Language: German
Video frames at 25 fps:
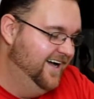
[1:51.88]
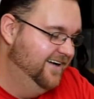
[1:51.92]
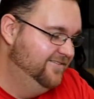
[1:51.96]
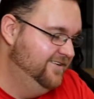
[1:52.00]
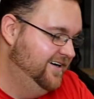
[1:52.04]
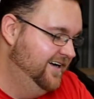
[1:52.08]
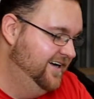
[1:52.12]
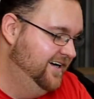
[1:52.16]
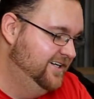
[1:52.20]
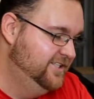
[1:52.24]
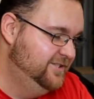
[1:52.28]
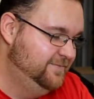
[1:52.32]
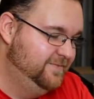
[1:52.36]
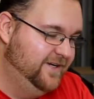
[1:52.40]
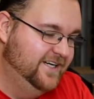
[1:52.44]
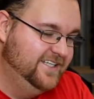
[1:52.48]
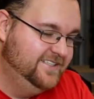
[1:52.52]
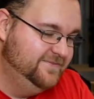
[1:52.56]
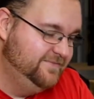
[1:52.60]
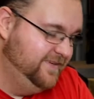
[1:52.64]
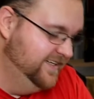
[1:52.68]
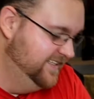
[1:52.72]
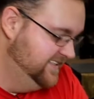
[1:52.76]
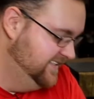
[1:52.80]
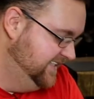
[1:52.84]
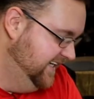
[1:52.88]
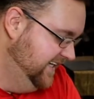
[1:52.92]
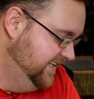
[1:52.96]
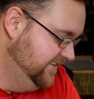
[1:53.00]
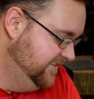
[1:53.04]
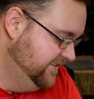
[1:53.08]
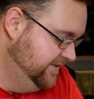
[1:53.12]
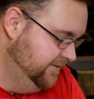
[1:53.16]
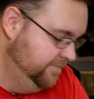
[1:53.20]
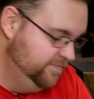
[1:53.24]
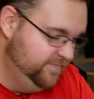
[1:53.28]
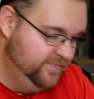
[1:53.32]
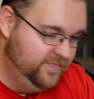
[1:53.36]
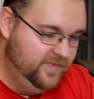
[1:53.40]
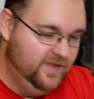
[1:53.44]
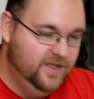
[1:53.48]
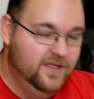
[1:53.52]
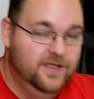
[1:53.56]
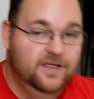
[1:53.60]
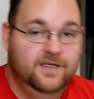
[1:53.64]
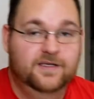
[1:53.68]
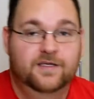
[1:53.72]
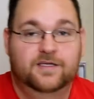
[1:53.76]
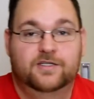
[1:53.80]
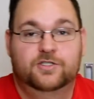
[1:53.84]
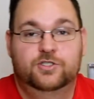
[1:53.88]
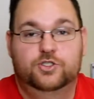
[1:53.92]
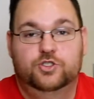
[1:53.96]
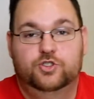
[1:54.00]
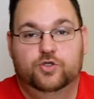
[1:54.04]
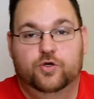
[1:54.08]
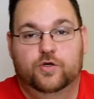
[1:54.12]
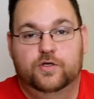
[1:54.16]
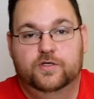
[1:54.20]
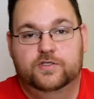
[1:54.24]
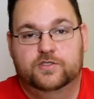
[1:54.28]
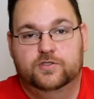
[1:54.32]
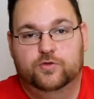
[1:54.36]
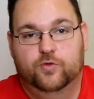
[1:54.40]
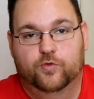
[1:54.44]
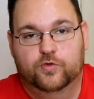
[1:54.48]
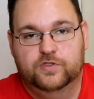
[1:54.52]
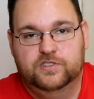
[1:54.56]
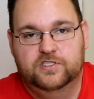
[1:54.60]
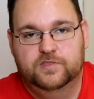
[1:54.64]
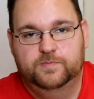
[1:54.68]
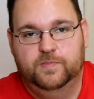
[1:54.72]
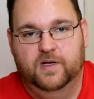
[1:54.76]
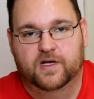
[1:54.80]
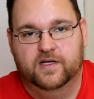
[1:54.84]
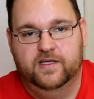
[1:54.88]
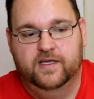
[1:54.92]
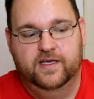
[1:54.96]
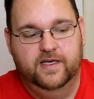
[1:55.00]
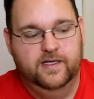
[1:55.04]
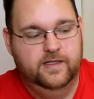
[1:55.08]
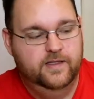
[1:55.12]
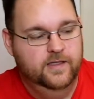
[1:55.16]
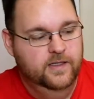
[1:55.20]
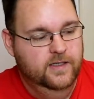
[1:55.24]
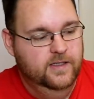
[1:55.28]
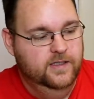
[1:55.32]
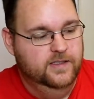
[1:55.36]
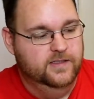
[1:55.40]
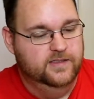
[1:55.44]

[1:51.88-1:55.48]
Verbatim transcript: Aber Spaß beiseite ein schönes großes Paket.